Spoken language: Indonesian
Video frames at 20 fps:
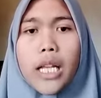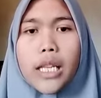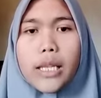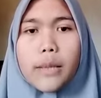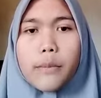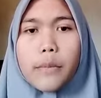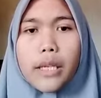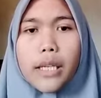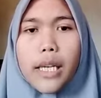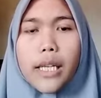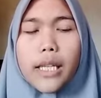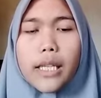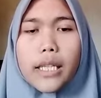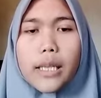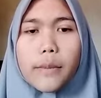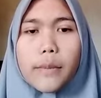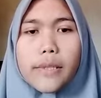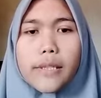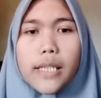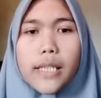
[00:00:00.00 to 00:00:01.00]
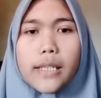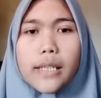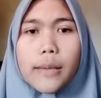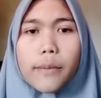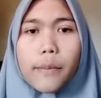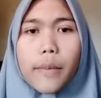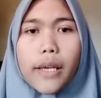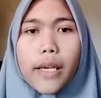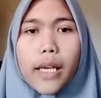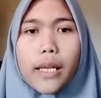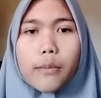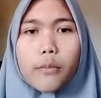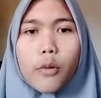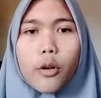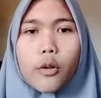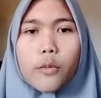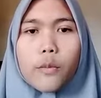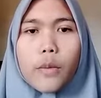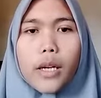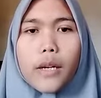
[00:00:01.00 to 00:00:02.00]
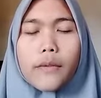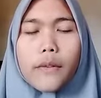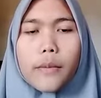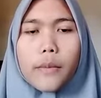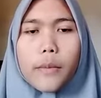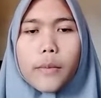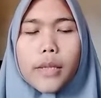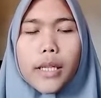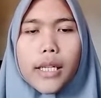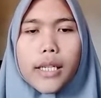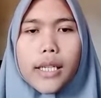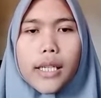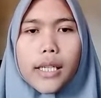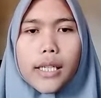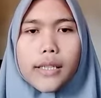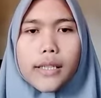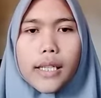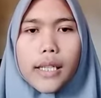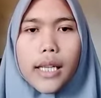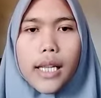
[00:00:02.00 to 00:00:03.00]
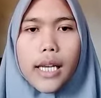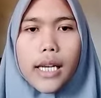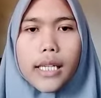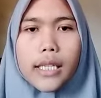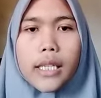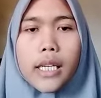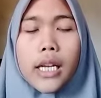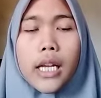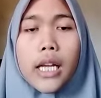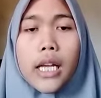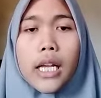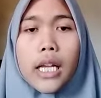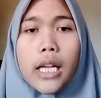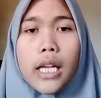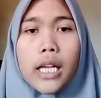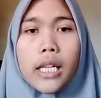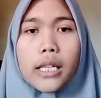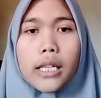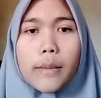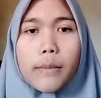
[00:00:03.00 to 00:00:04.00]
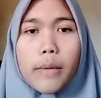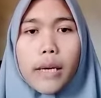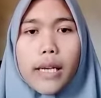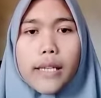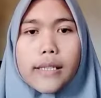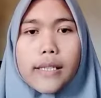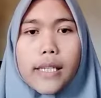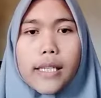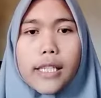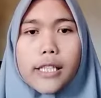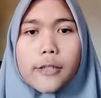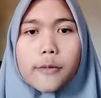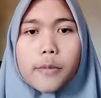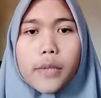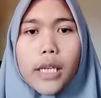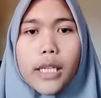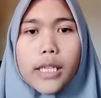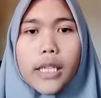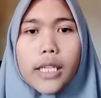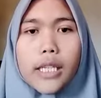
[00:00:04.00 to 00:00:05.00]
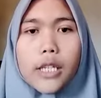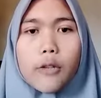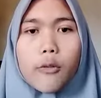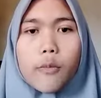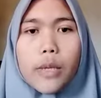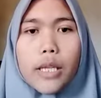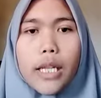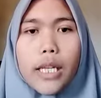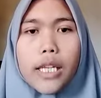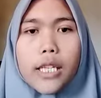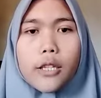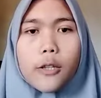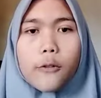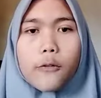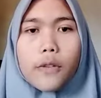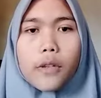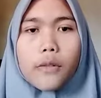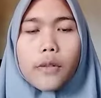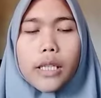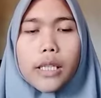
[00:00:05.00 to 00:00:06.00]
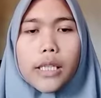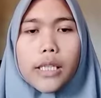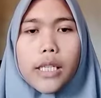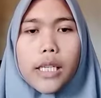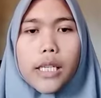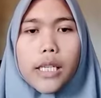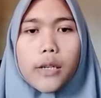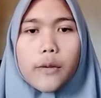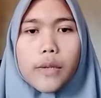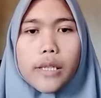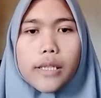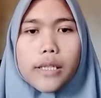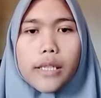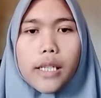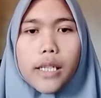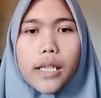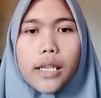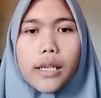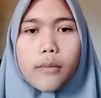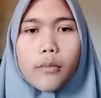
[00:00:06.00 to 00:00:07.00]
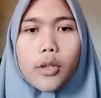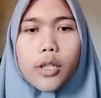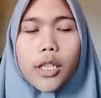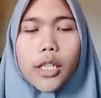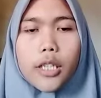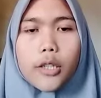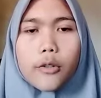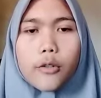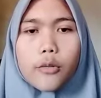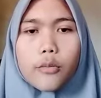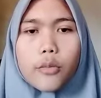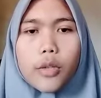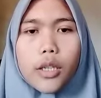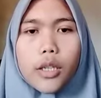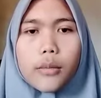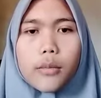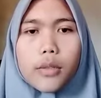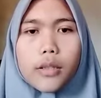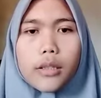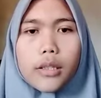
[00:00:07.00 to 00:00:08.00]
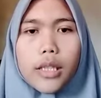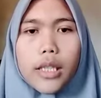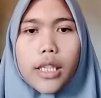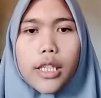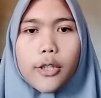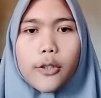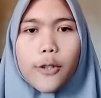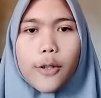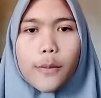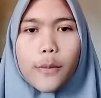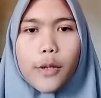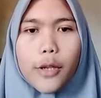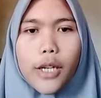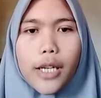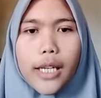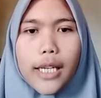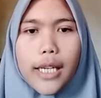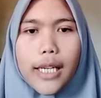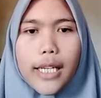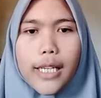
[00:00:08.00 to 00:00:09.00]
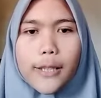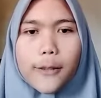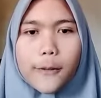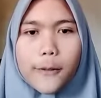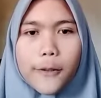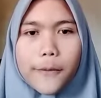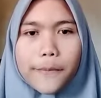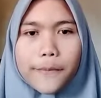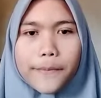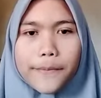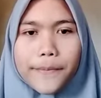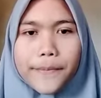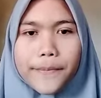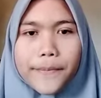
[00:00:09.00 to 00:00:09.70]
Demikian yang dapat saya sampaikan. Mohon maaf apabila ada kesalahan. Terima kasih atas perhatiannya. Wabillahi taufiq wal hidayah. Wassalamualaikum warahmatullahi wabarakatuh.